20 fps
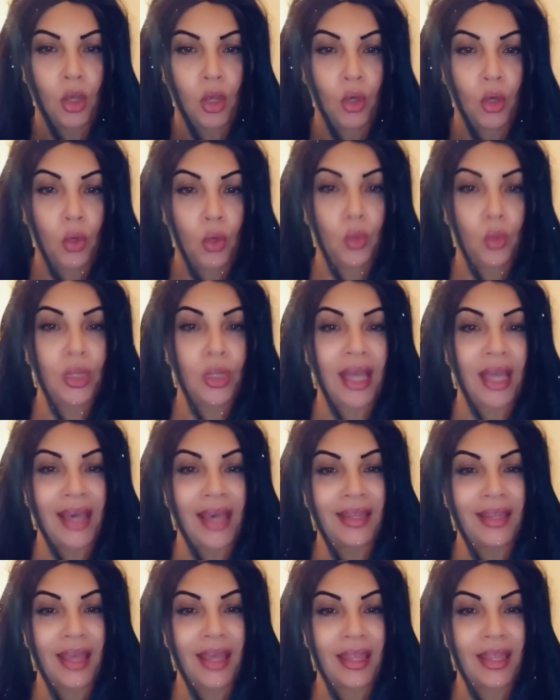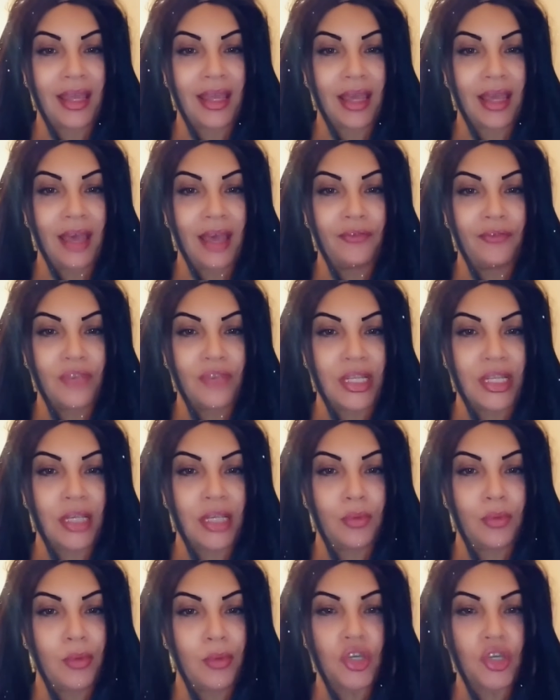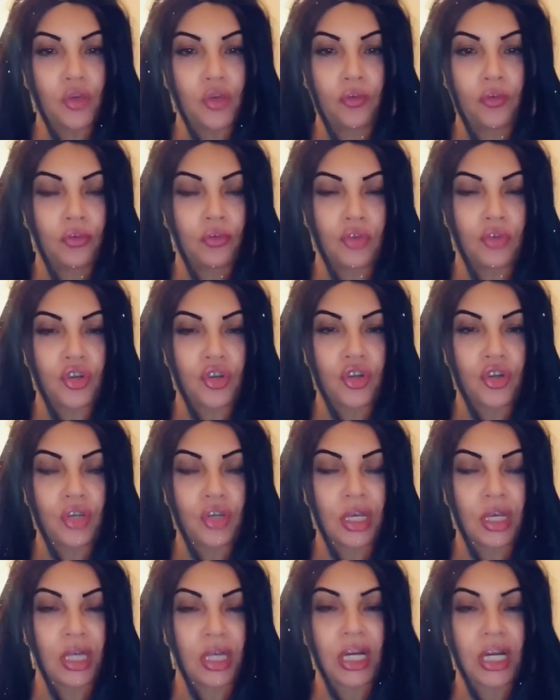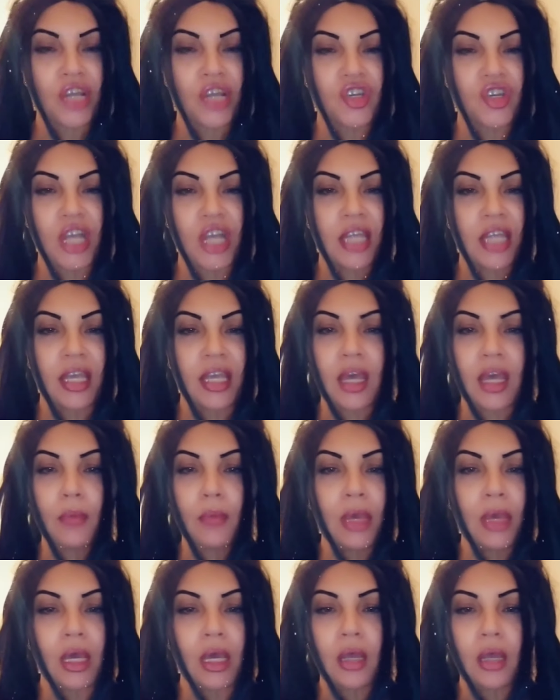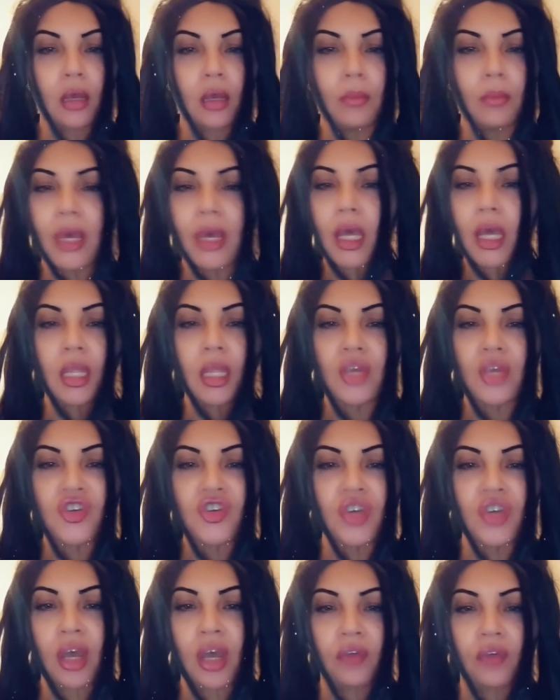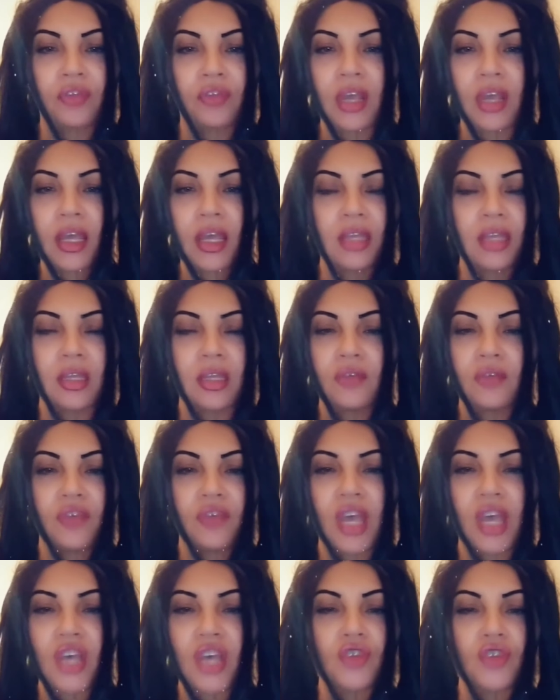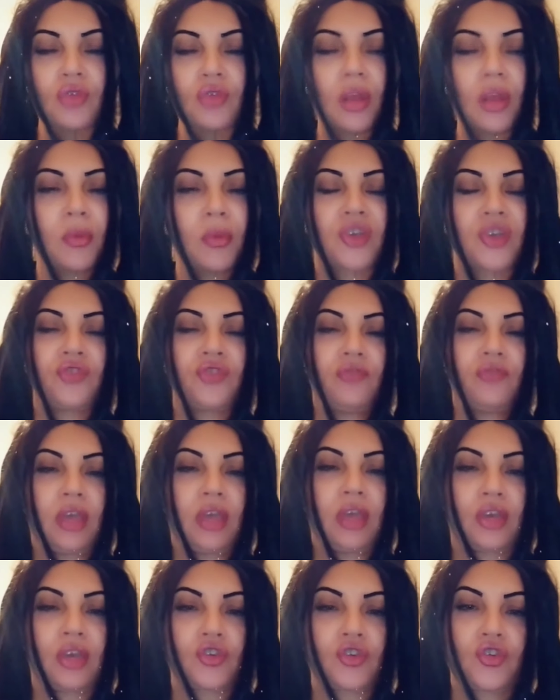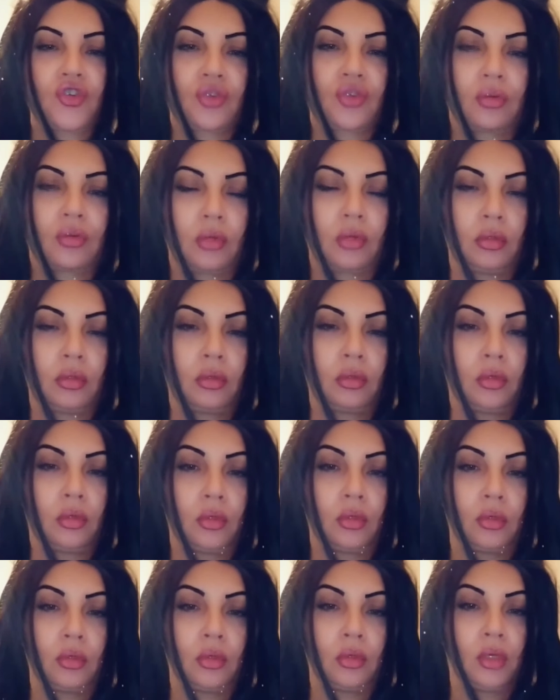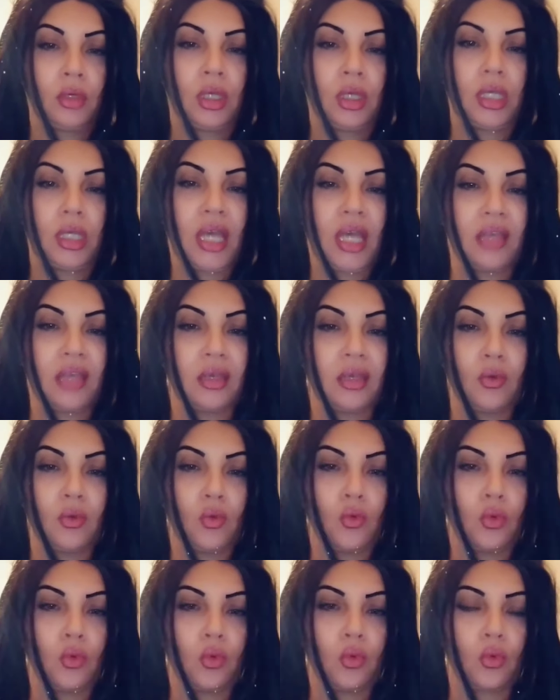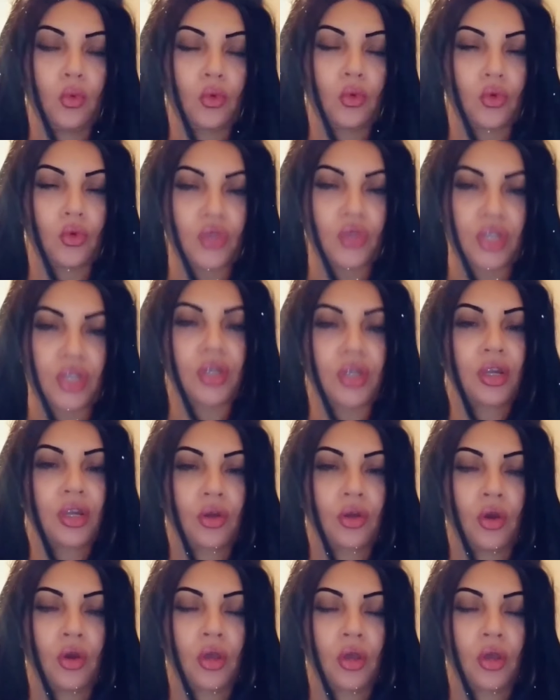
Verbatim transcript: والخيط هذاك انفيزيبل ما يشوفوش الراجل هذاك ما, يق... ما يقدرش يعرف لا كنتي فيرج ولا ماكش فيرج يعني استري روحك